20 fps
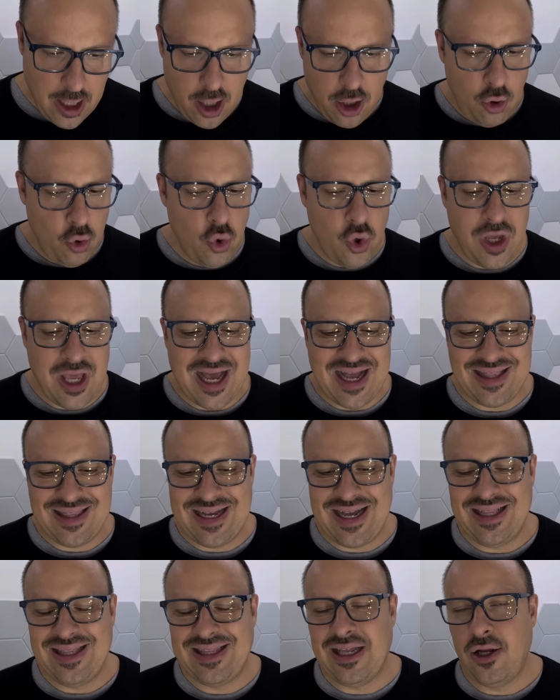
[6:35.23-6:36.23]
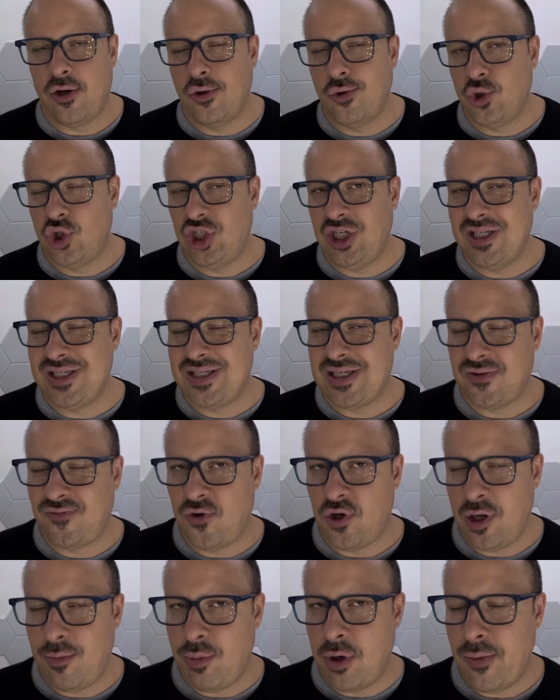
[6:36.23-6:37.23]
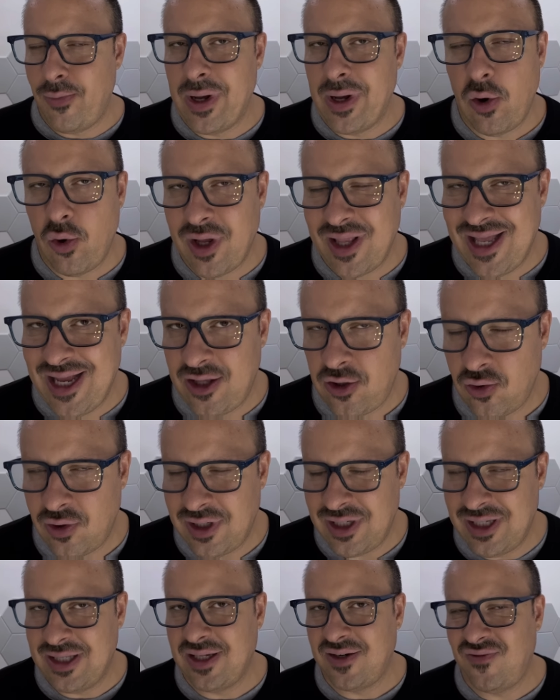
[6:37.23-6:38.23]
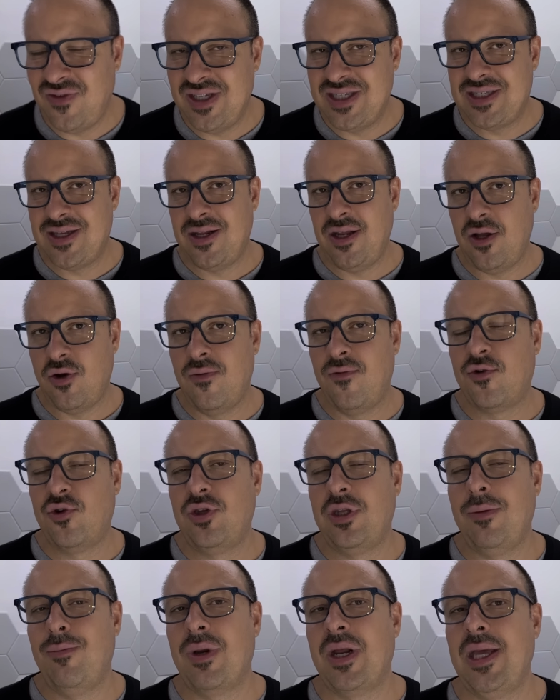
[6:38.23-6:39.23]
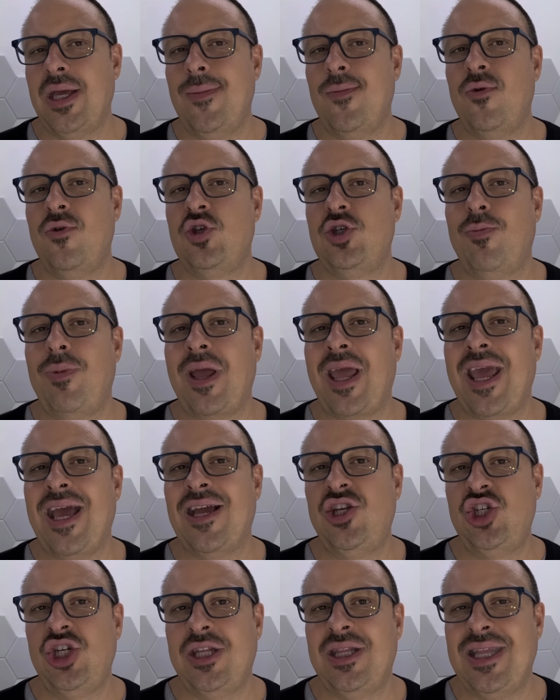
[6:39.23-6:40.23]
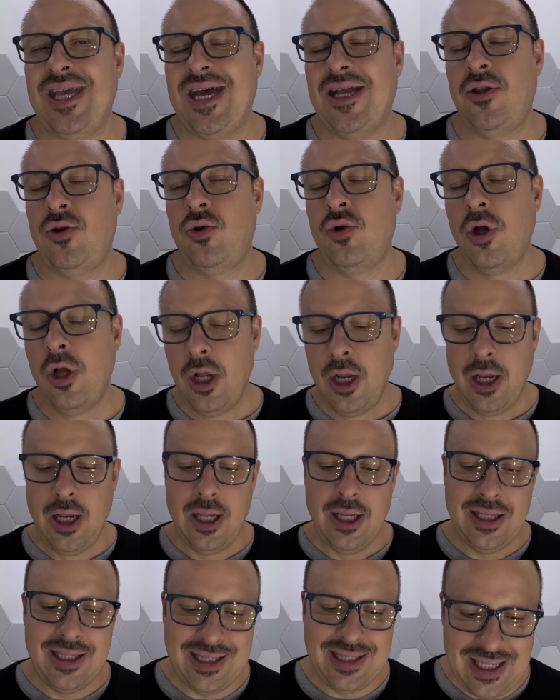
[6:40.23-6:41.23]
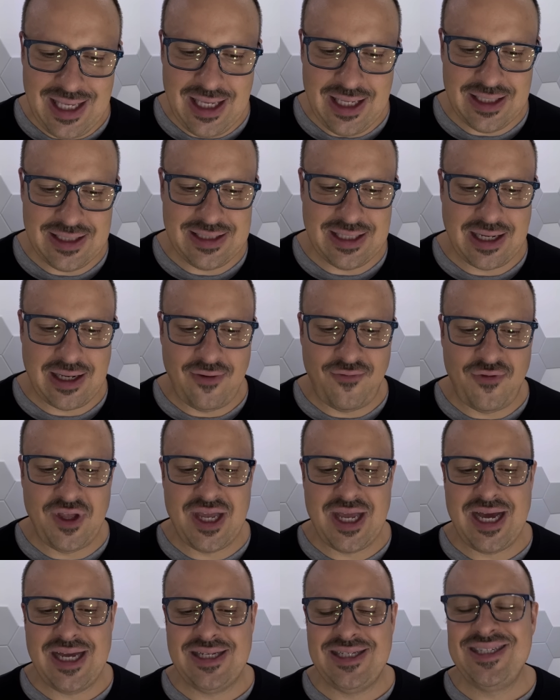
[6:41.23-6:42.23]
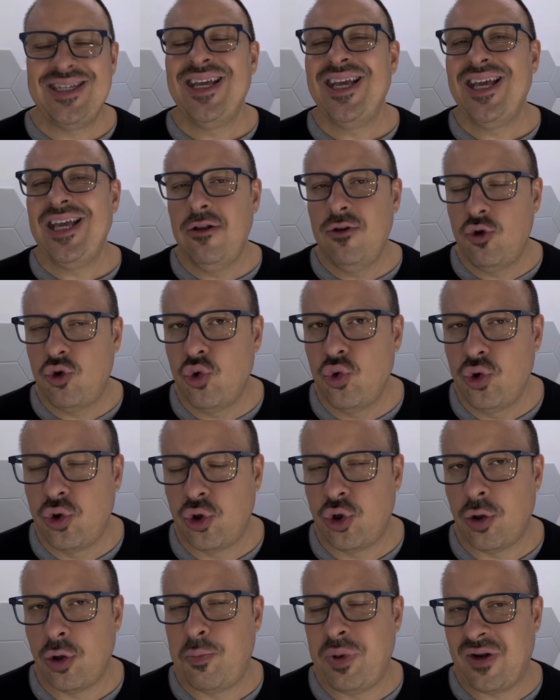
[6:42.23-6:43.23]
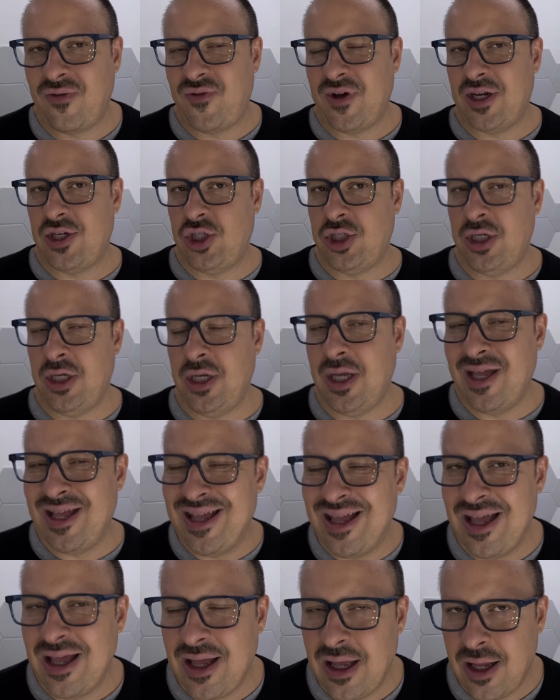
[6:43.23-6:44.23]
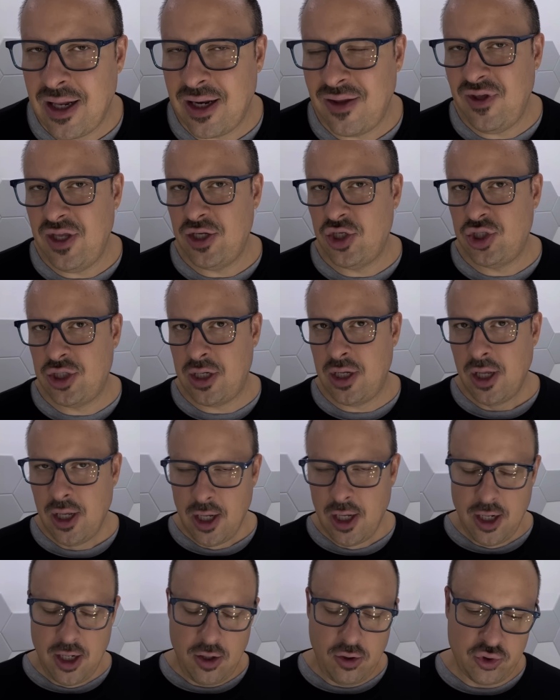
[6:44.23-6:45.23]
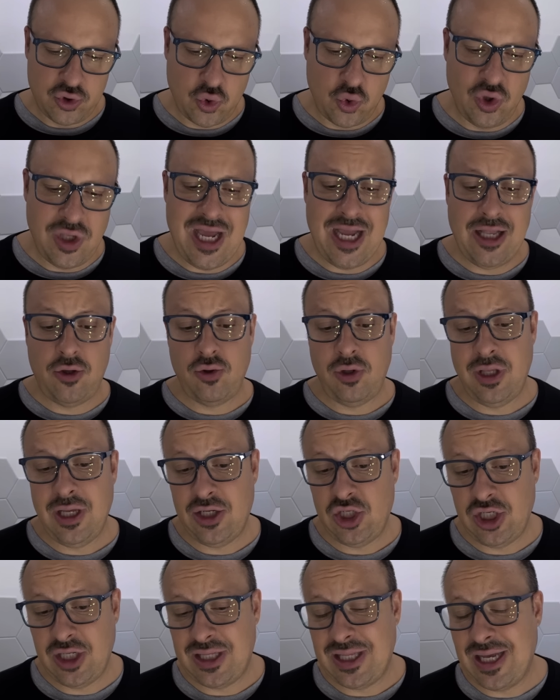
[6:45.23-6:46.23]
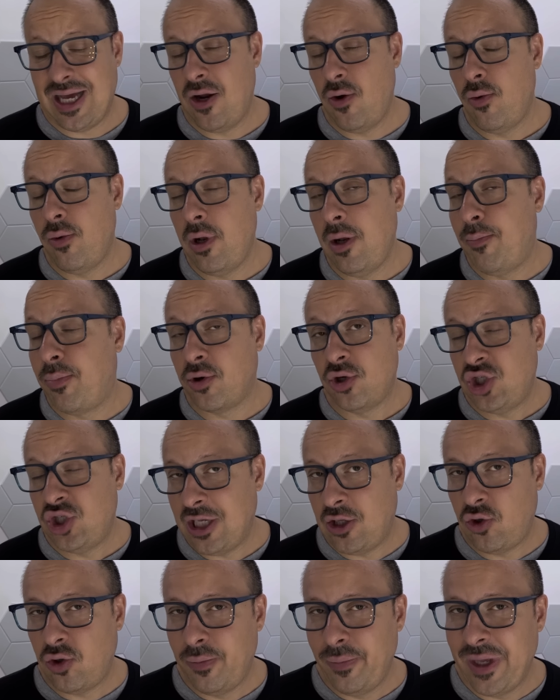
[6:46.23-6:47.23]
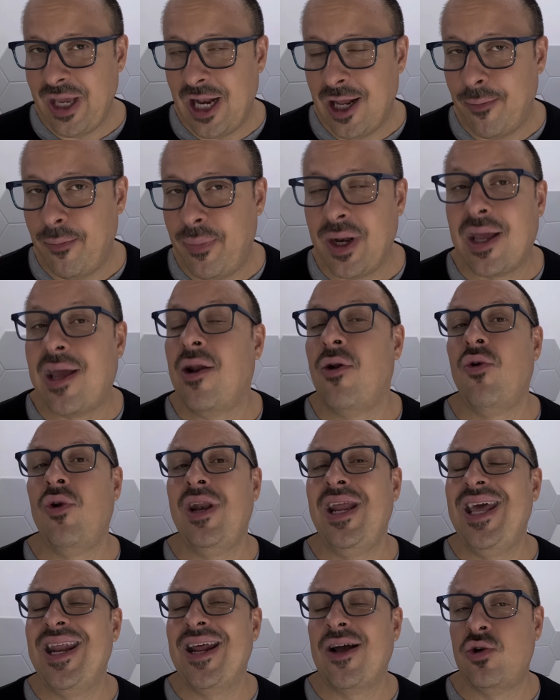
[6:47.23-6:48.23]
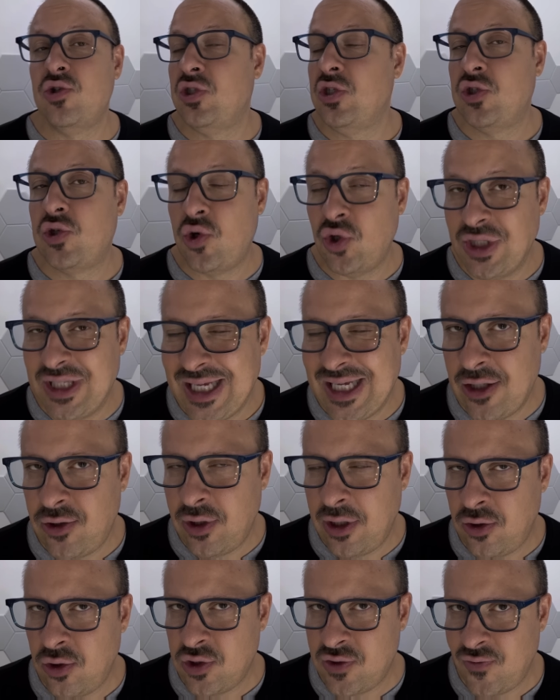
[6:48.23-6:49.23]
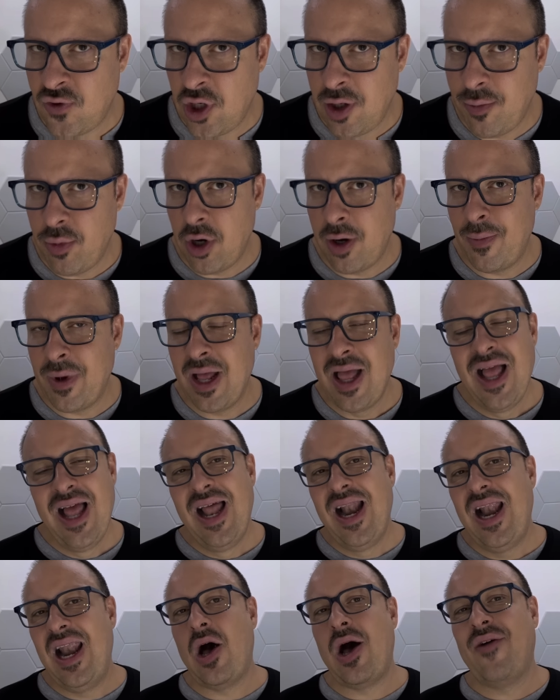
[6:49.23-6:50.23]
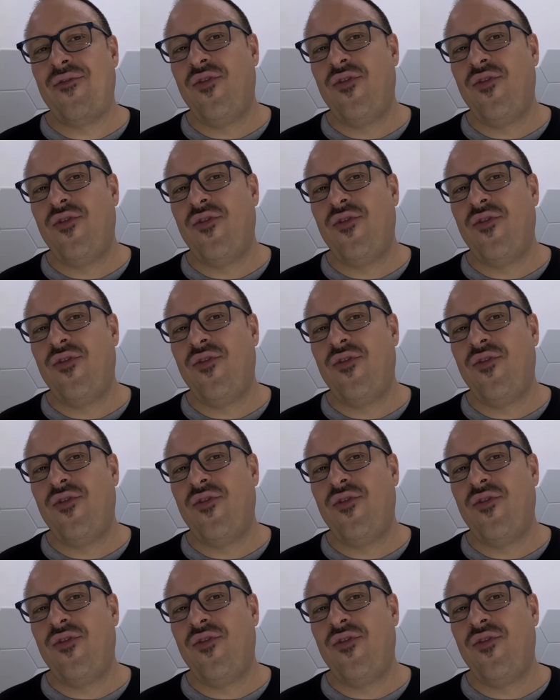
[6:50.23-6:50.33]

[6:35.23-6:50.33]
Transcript: Lui ha tanta riconoscenza, Svone Boban lo ha detto in un'intervista nei confronti di Ibrahimovic, perché ha accettato di sacrificarsi in tutto per farci eh, rivincere lo scudetto e di accettare un, il progetto Milan perché non era così scontato, ha detto Svone Bomba, lo